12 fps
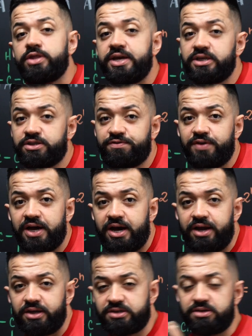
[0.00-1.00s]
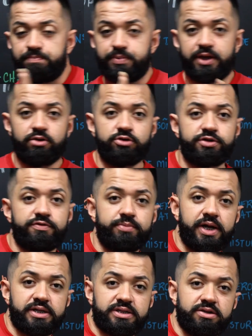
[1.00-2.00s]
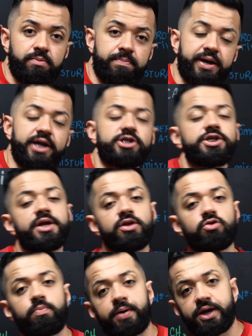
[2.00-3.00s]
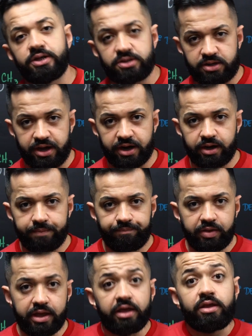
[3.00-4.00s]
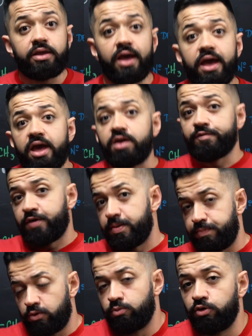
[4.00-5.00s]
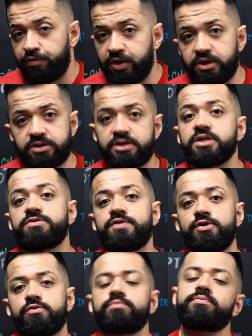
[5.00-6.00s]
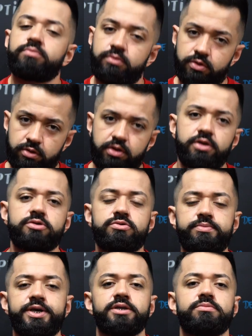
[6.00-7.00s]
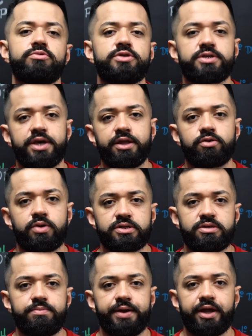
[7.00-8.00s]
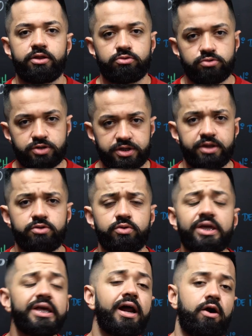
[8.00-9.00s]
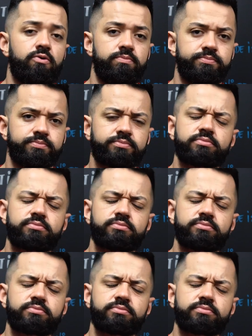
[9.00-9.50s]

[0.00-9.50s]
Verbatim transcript: desviar esse plano de vibração para a direita ou para a esquerda. E quem vai promover esse desvio? Isso mesmo, o centro assimétrico, o centro quiral.